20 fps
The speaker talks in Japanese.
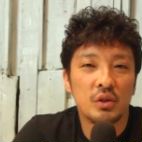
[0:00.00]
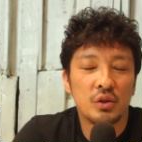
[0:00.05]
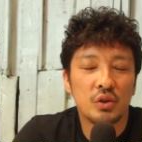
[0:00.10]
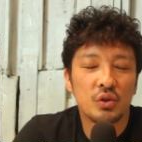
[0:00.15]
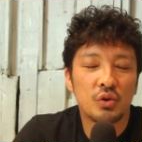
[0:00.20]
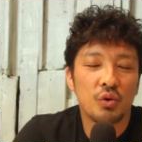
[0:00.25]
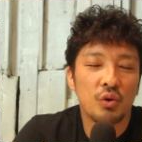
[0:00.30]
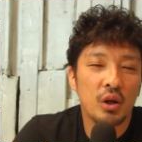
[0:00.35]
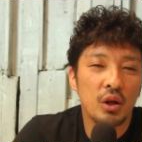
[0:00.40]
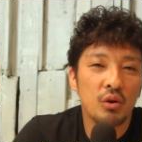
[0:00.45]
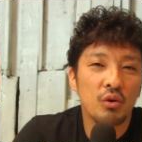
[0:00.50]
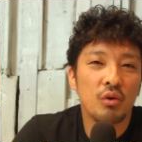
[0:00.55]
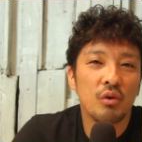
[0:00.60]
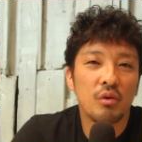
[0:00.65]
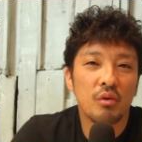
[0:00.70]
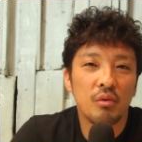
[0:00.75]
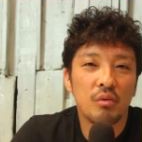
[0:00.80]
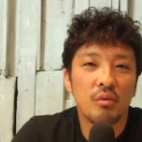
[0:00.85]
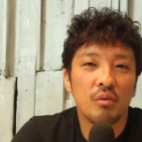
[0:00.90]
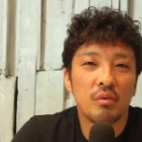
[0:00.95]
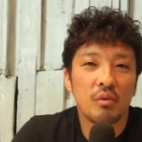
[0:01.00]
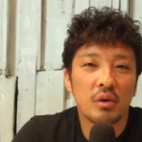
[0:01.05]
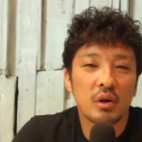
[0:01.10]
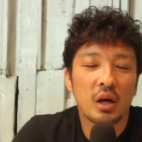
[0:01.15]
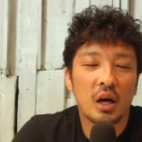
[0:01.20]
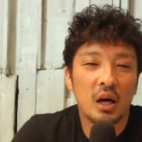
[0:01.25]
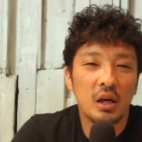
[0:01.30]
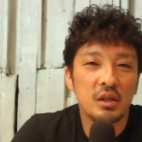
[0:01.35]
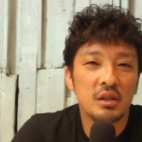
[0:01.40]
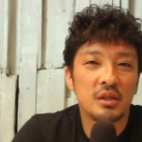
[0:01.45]
それの
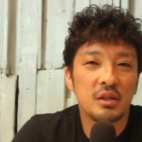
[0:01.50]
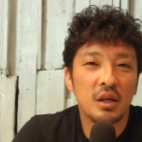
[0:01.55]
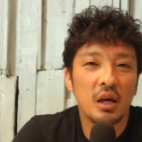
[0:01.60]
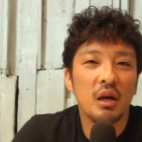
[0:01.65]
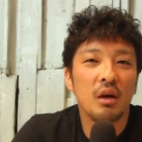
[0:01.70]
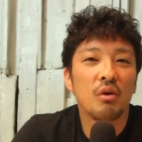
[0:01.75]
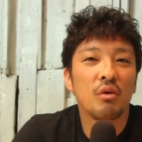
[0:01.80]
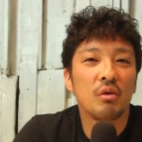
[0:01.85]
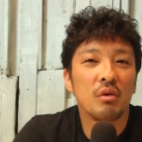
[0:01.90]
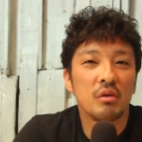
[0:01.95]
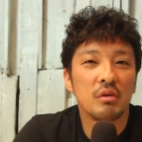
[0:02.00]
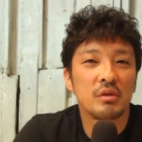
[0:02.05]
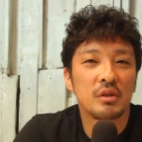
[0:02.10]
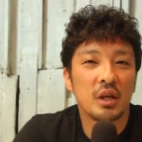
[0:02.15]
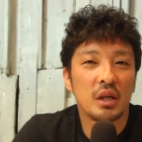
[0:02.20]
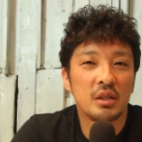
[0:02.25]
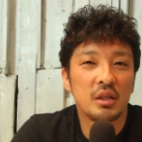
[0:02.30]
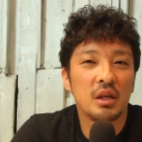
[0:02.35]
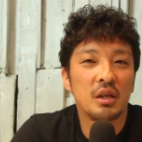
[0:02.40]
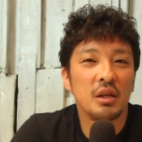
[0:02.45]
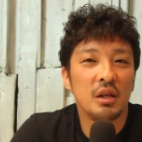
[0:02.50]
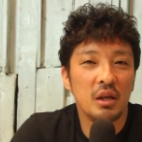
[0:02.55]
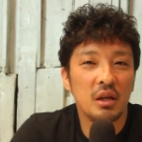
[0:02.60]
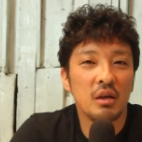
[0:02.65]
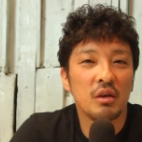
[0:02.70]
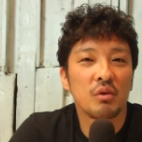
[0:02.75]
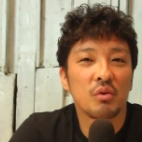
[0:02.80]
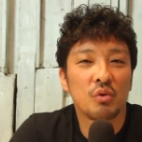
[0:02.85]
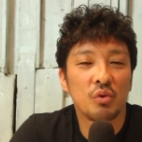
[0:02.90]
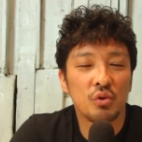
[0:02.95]
完成をさせ
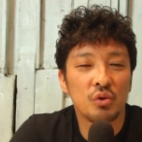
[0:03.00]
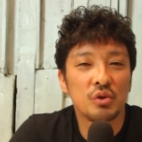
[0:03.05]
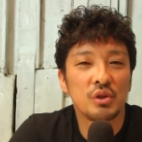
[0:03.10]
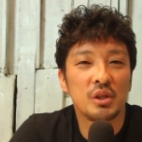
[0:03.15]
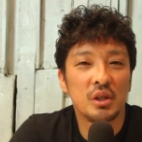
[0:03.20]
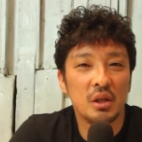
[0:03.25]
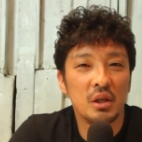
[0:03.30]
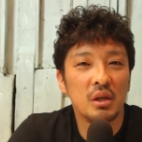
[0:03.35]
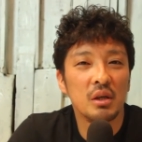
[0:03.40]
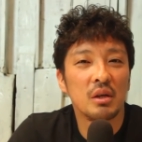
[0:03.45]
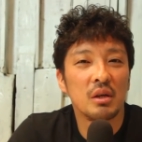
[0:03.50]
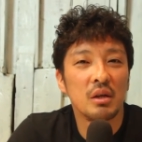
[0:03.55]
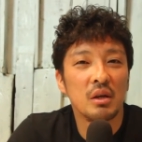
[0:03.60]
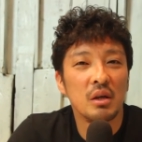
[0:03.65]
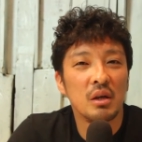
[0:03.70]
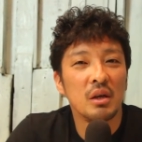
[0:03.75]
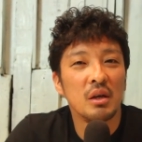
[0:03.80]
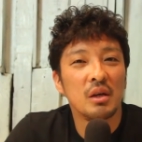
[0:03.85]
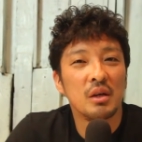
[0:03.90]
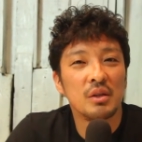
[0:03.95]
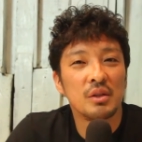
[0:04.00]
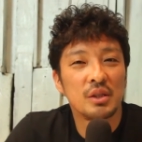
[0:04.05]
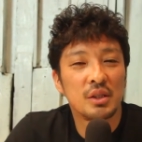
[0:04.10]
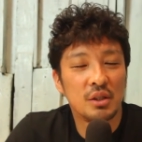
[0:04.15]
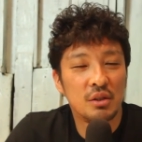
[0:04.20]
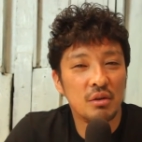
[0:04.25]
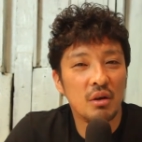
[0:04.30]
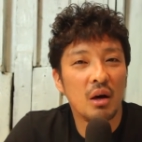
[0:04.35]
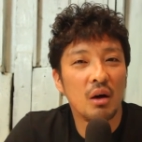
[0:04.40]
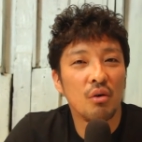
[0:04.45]
に今年
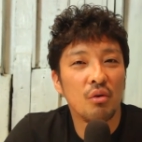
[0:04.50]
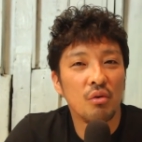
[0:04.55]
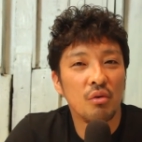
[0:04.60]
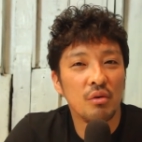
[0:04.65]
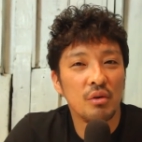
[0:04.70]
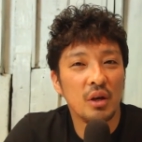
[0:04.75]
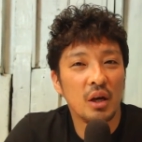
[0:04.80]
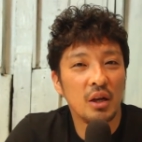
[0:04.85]
ツアーを